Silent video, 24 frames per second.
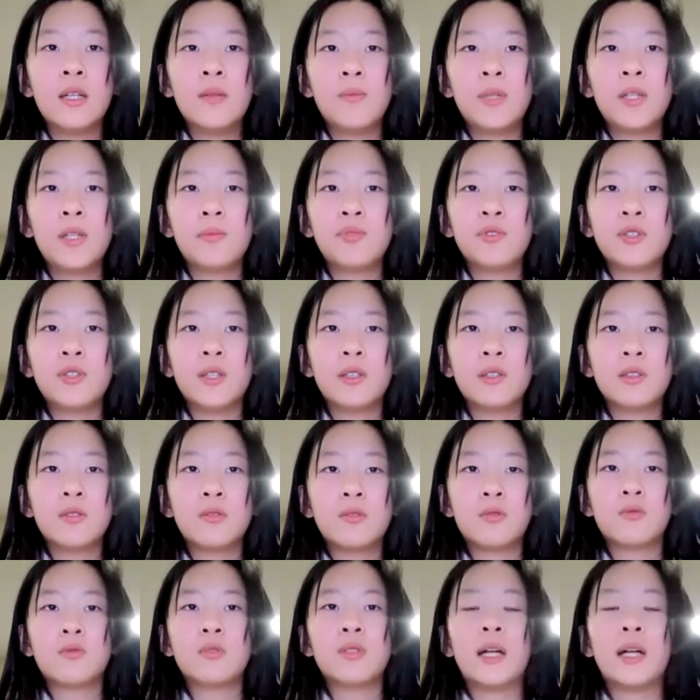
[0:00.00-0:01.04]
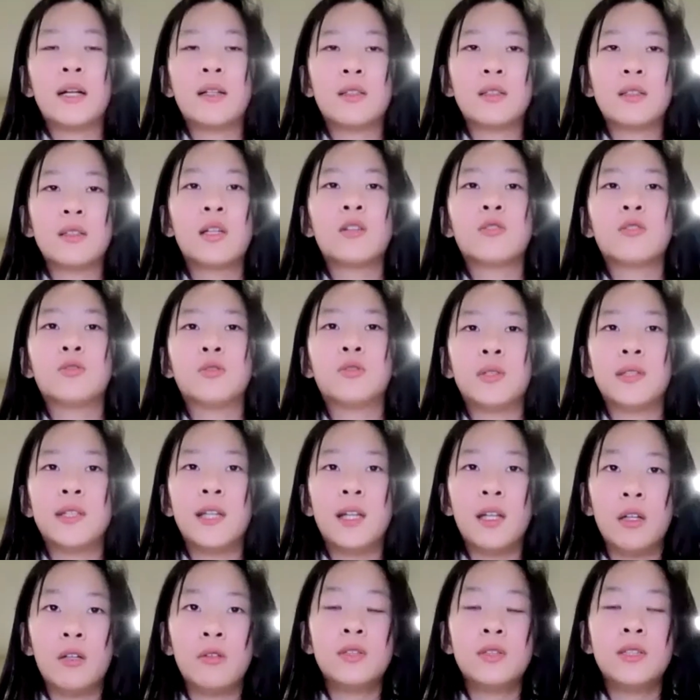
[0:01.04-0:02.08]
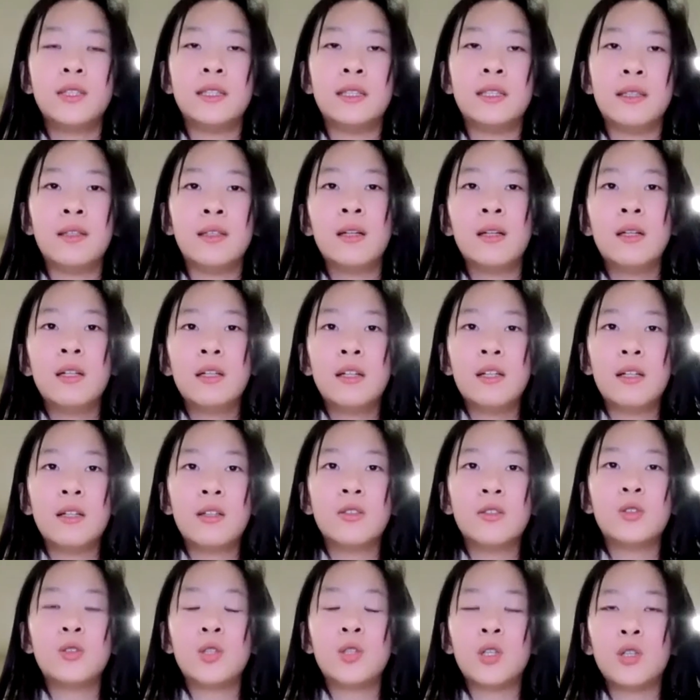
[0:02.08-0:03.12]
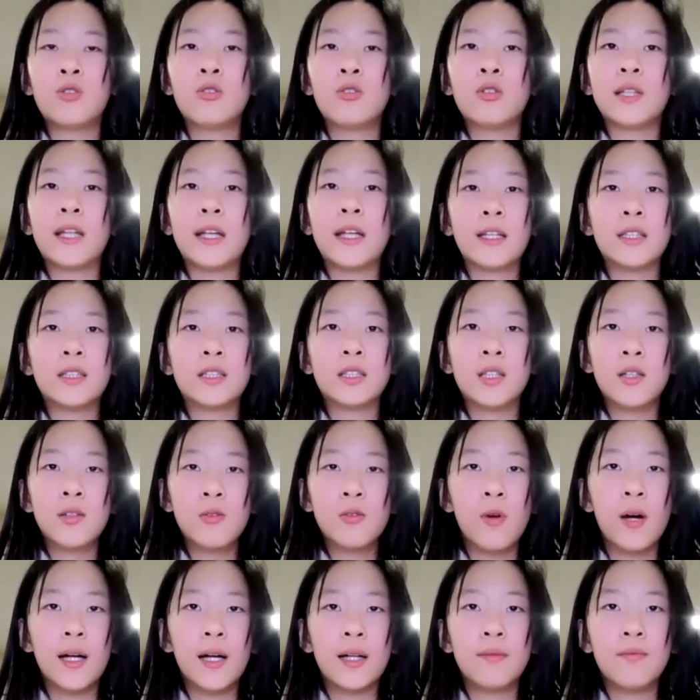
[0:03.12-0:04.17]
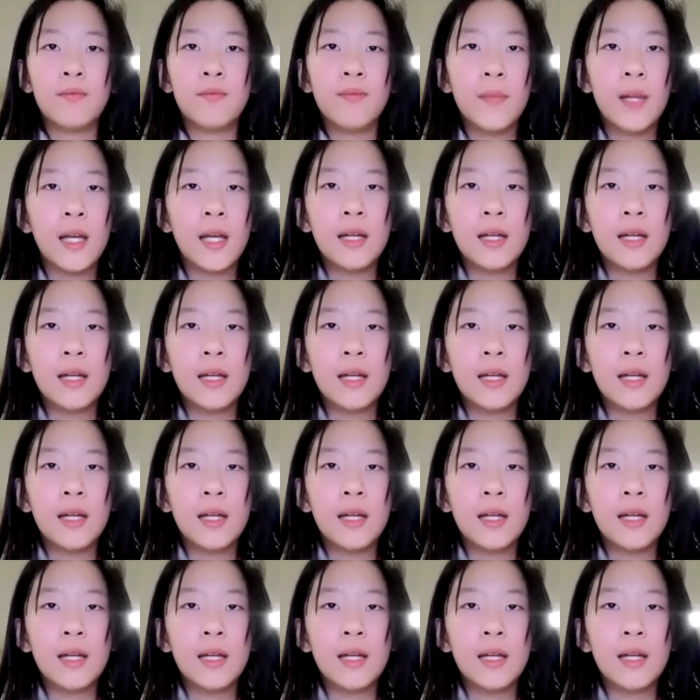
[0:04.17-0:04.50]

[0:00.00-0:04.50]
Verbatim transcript: 并不能阻挡道学的流行和削弱他的声望。